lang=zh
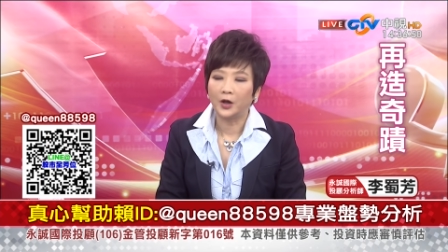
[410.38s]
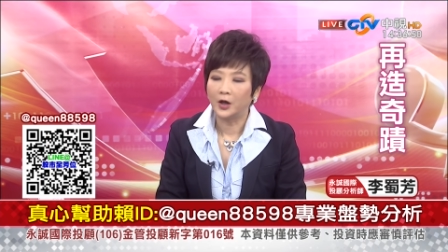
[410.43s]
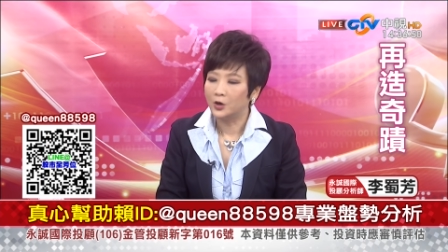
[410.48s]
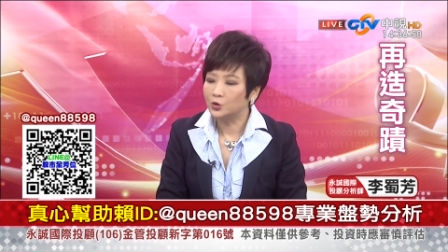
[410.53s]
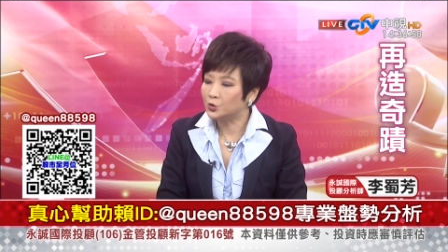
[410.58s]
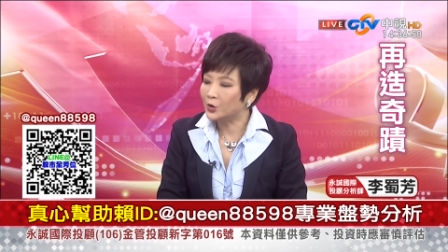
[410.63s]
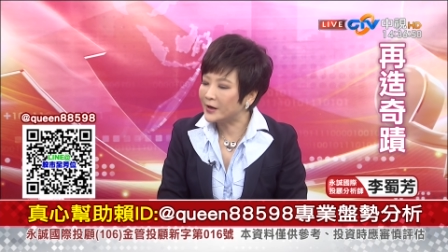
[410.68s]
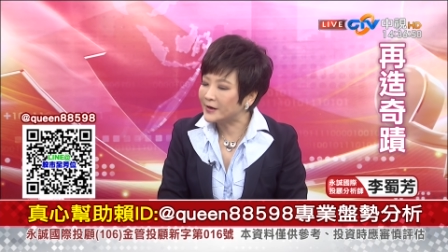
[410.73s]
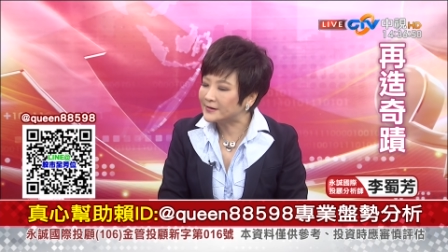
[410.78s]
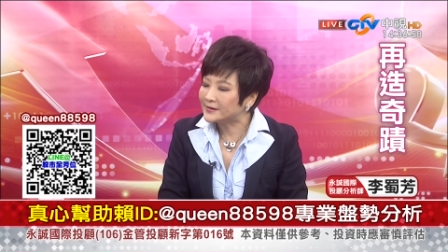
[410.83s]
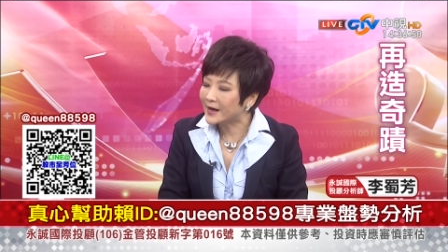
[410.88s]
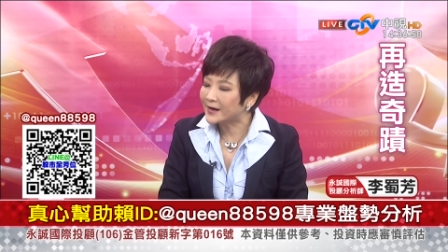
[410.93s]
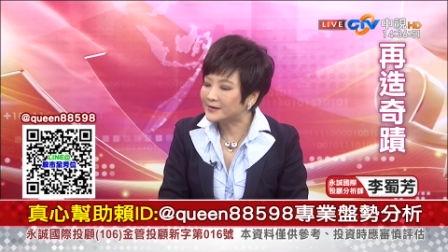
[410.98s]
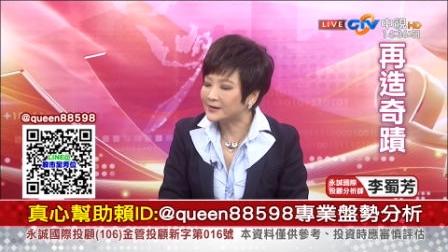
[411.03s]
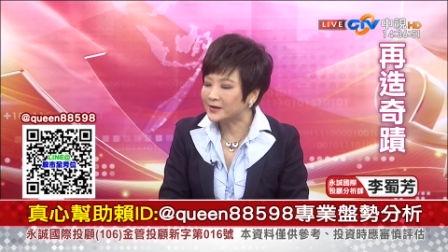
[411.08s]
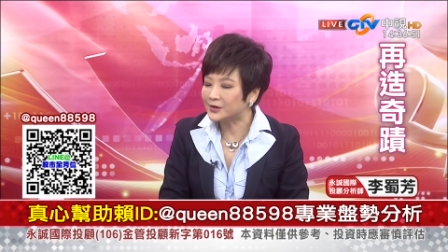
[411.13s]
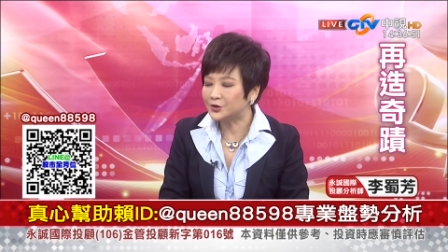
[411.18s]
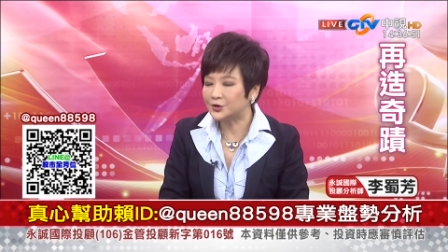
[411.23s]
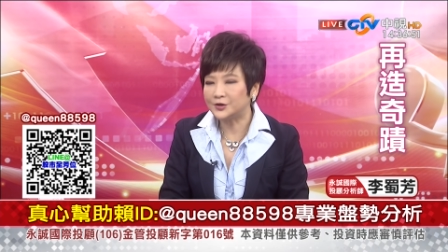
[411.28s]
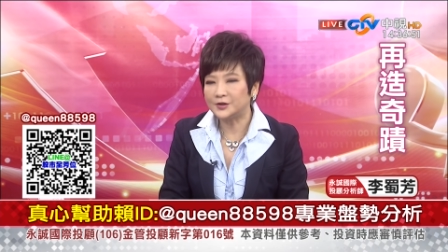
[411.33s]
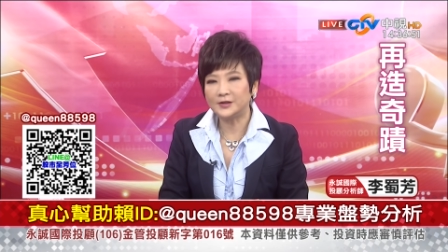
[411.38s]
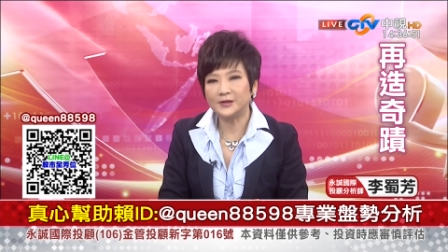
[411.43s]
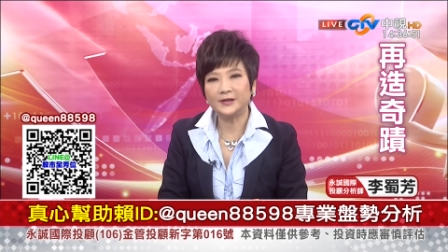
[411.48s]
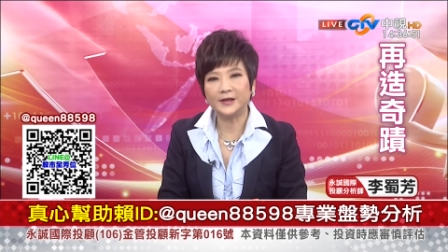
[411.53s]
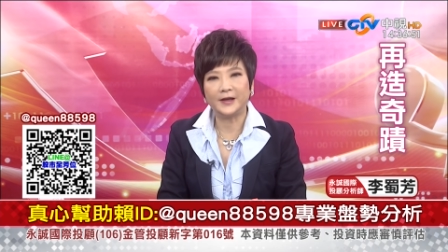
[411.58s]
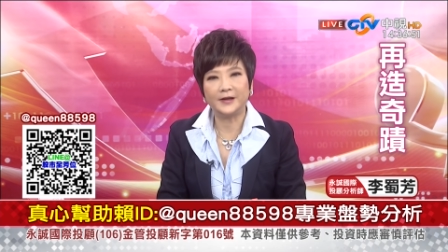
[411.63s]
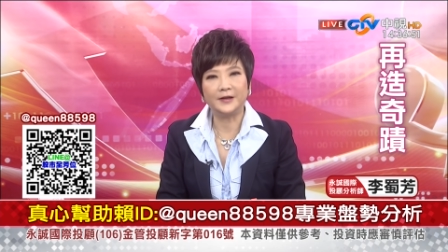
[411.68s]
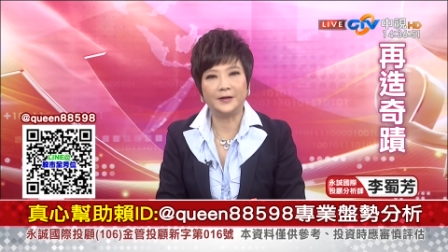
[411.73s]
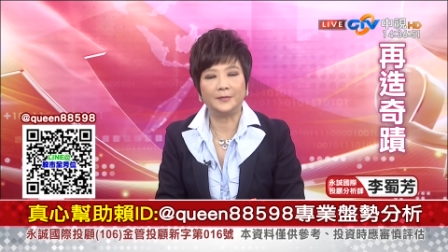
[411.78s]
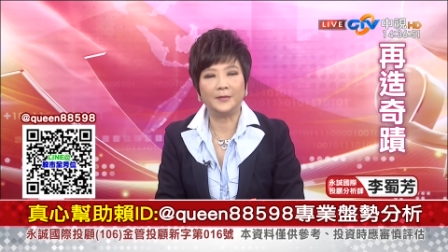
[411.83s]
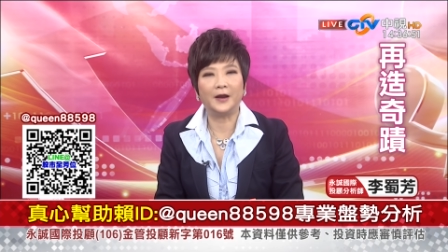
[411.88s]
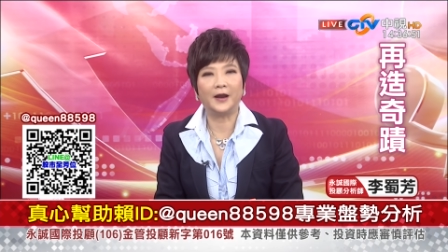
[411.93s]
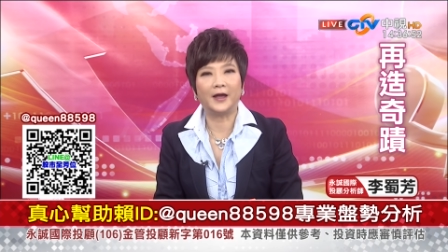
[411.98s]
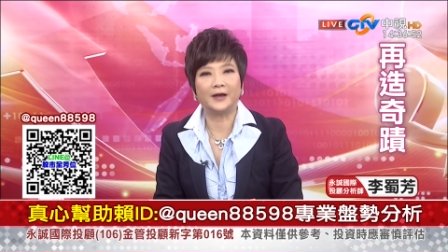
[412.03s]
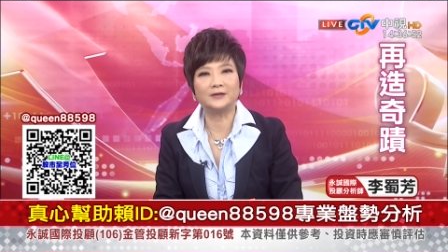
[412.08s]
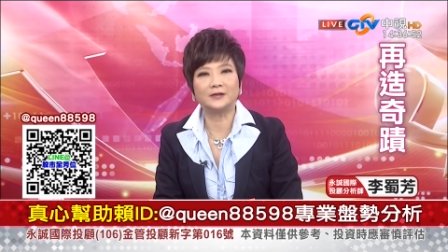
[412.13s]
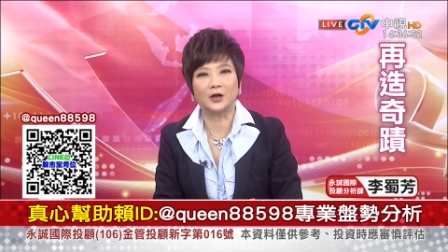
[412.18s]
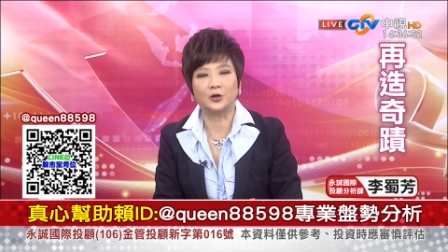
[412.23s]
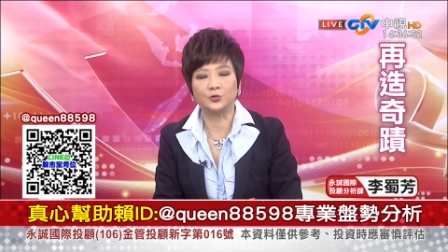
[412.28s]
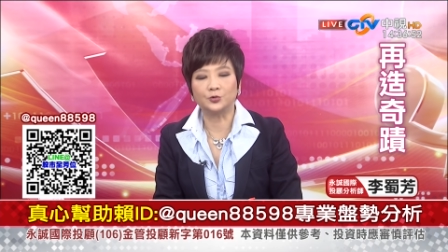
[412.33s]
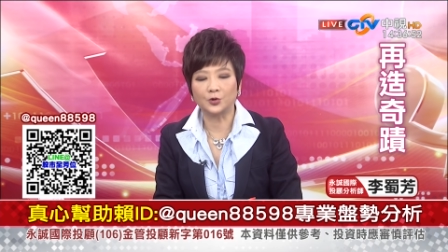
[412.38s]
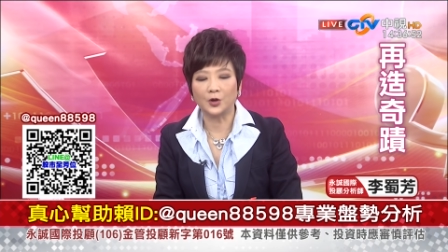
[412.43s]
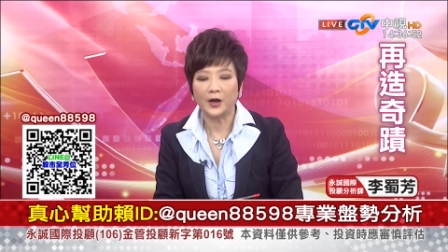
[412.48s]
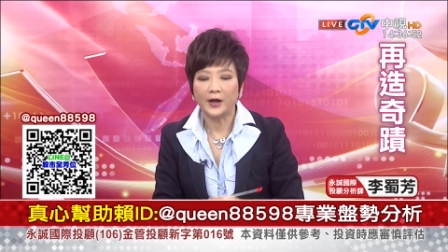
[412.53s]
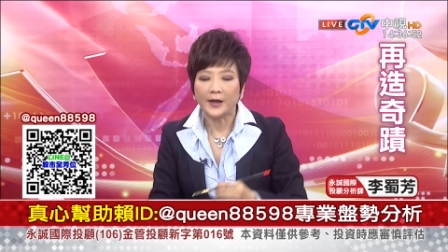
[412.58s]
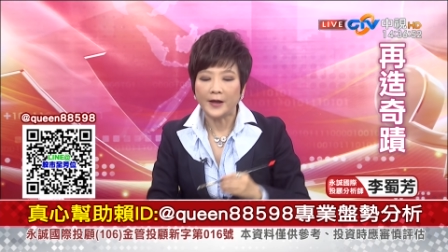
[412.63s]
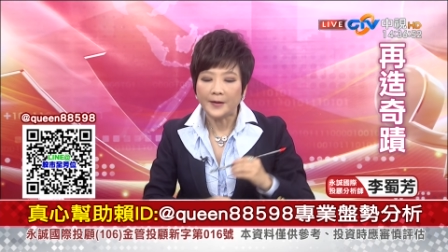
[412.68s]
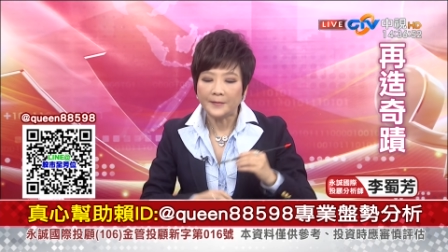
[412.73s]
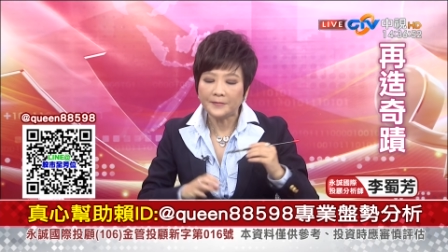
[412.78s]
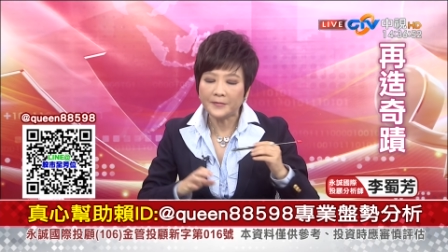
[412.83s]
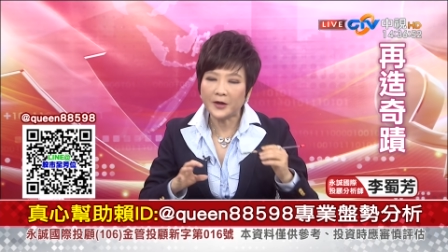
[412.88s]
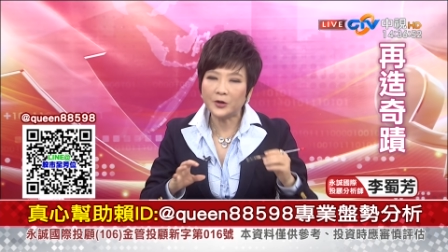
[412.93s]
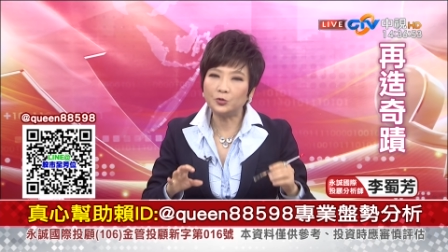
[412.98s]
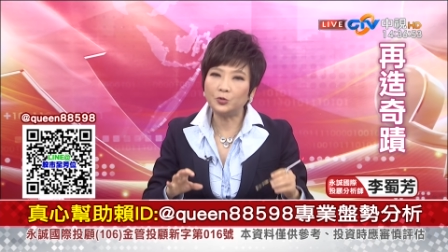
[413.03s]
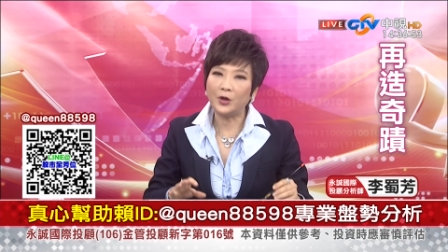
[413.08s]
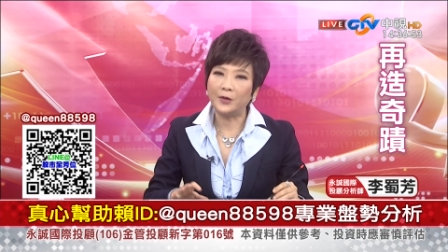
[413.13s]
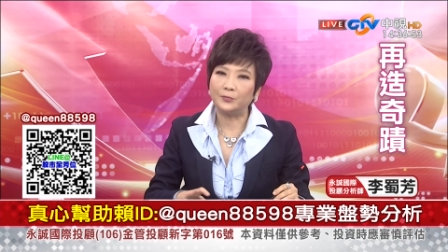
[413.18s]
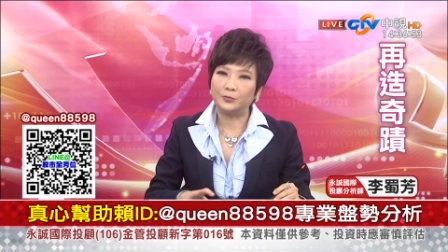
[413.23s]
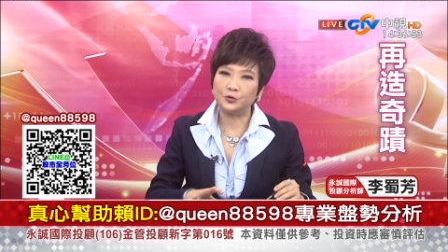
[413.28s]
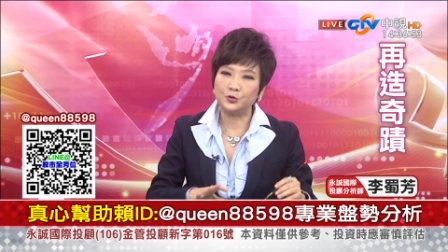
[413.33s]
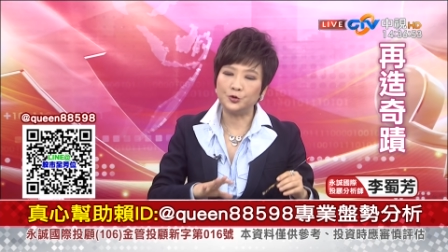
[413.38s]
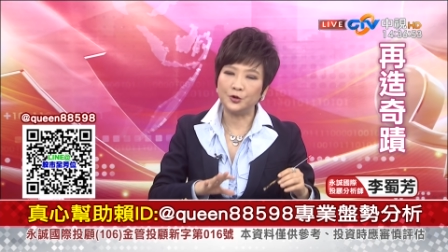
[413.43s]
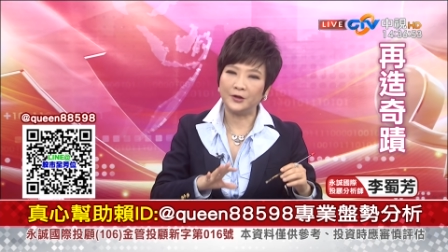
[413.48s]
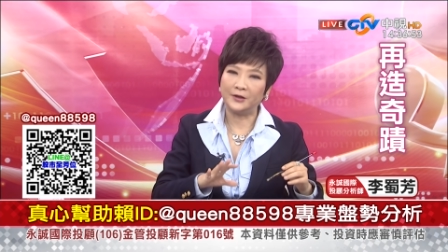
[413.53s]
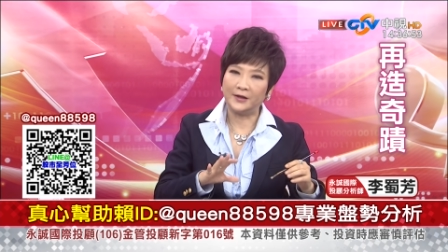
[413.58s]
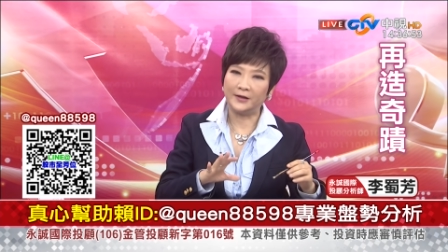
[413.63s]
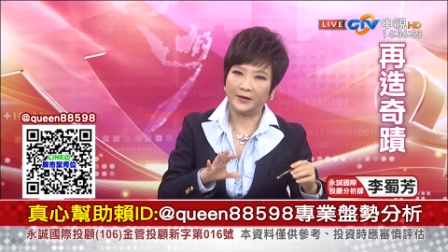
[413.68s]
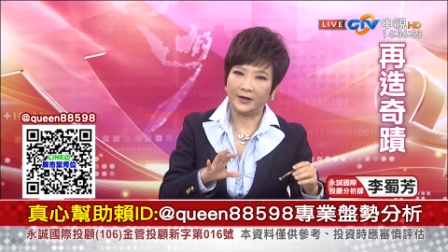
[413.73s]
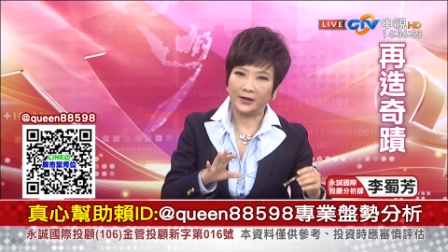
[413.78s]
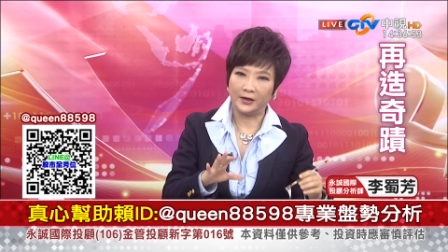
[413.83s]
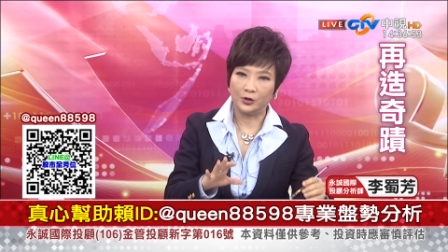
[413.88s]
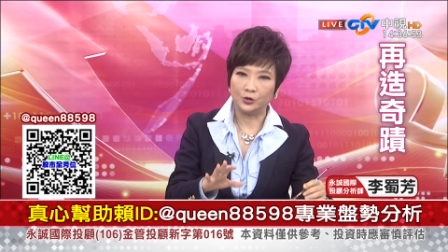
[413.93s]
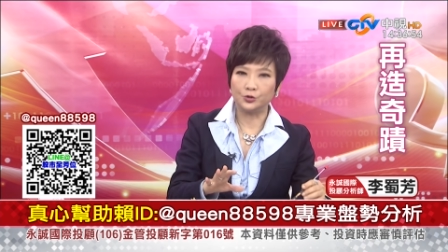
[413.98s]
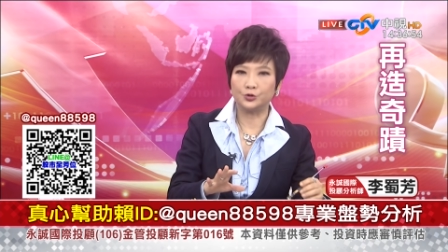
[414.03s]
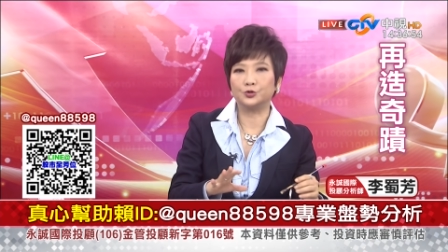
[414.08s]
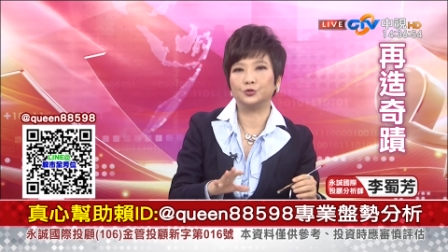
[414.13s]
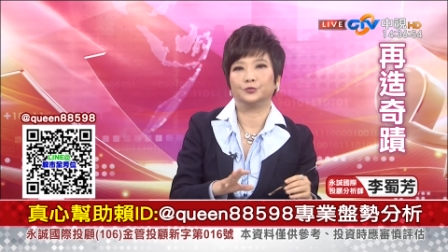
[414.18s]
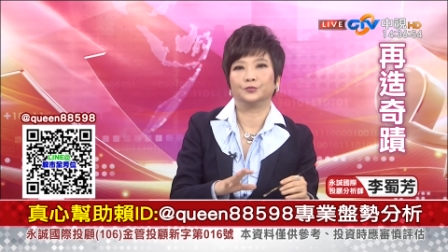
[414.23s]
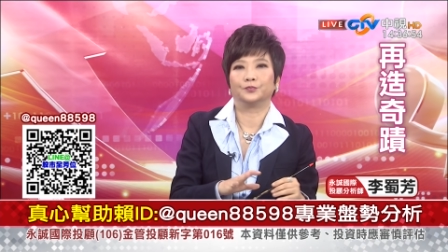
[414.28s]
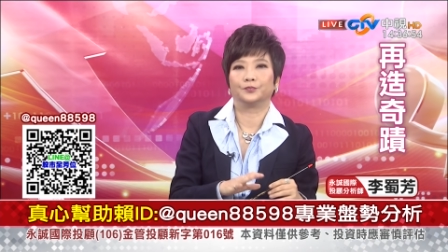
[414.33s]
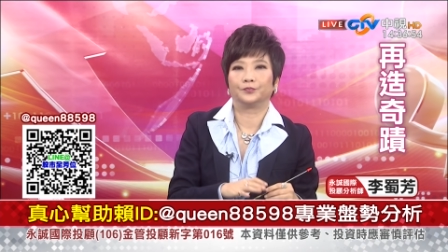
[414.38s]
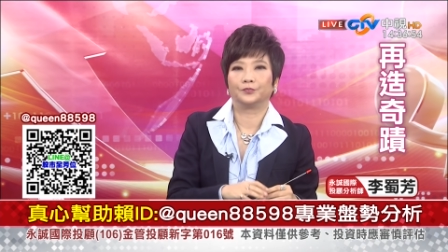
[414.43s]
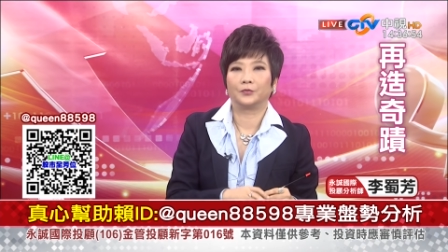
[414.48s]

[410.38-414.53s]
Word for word: 所以在这时机点里面来讲，说面对不确定的因素，